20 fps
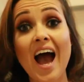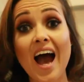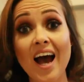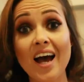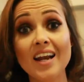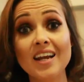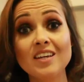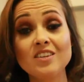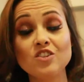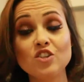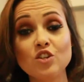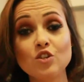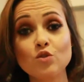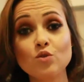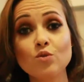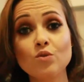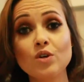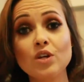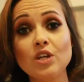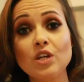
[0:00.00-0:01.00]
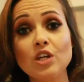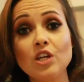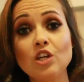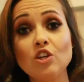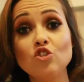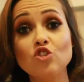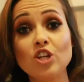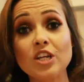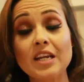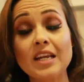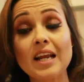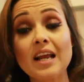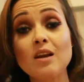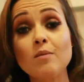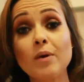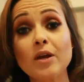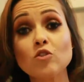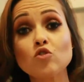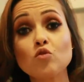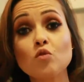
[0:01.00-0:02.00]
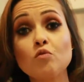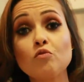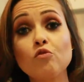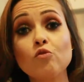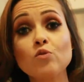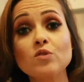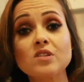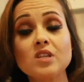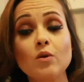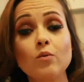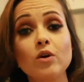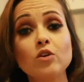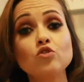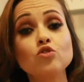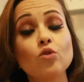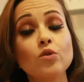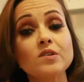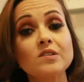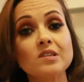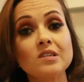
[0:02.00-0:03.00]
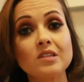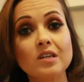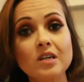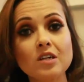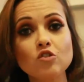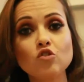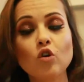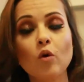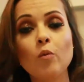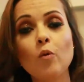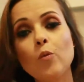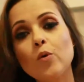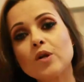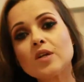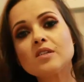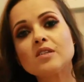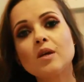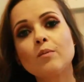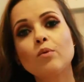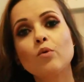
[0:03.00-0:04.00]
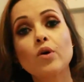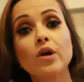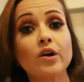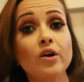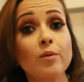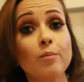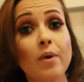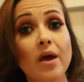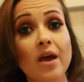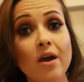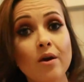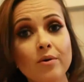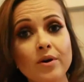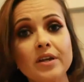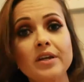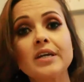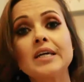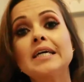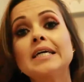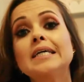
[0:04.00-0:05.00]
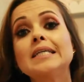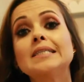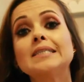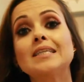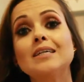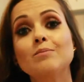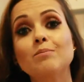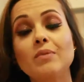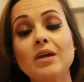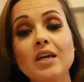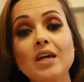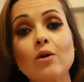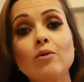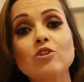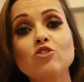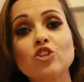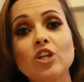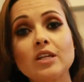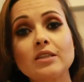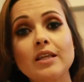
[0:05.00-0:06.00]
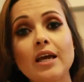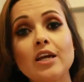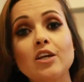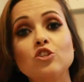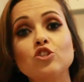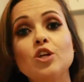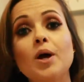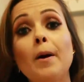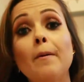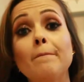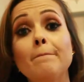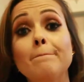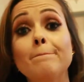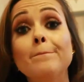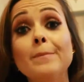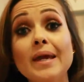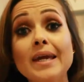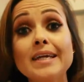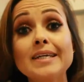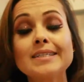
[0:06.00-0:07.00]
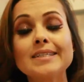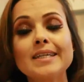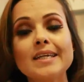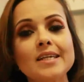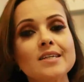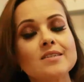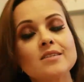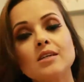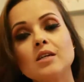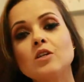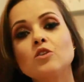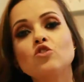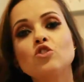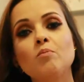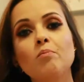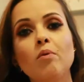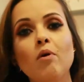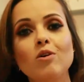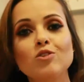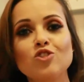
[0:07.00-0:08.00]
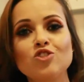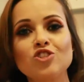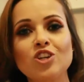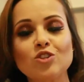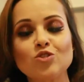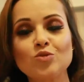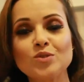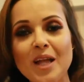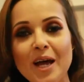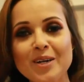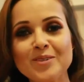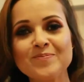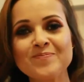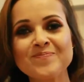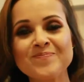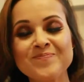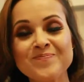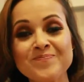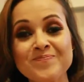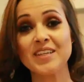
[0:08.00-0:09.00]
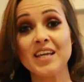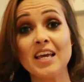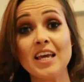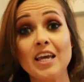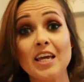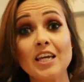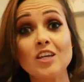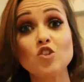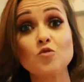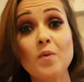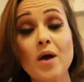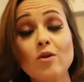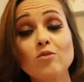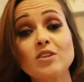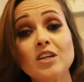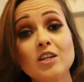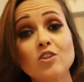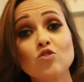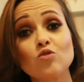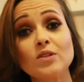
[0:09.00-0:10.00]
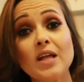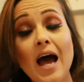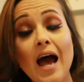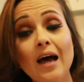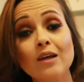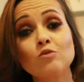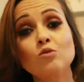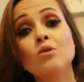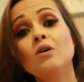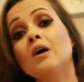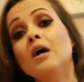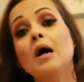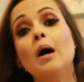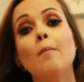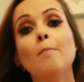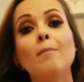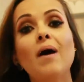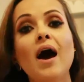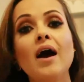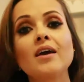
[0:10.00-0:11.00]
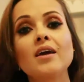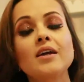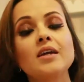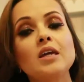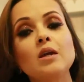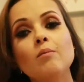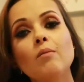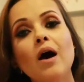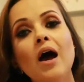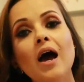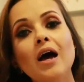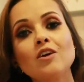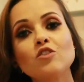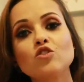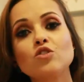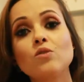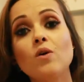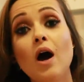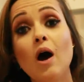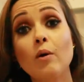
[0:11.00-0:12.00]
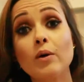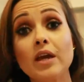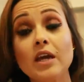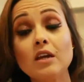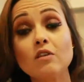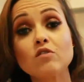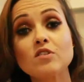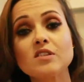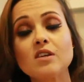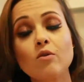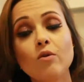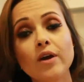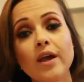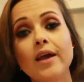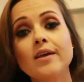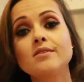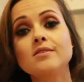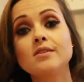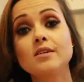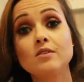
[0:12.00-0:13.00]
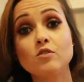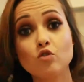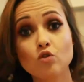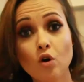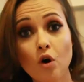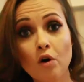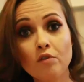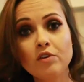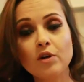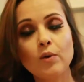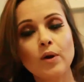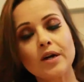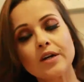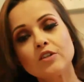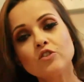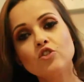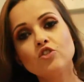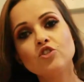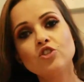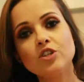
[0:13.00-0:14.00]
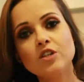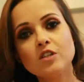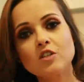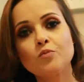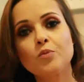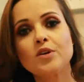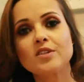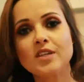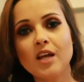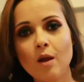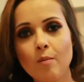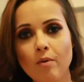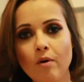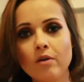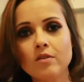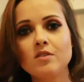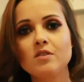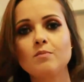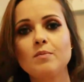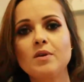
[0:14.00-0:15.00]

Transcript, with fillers: Além disso, ingerir alimentos com função antioxidante, como por exemplo cranberry, também é uma estratégia bem interessante e pode te ajudar. Espero ter ajudado. Marca aqui embaixo alguém que você conhece que sofre com a candidíase, pois ela pode se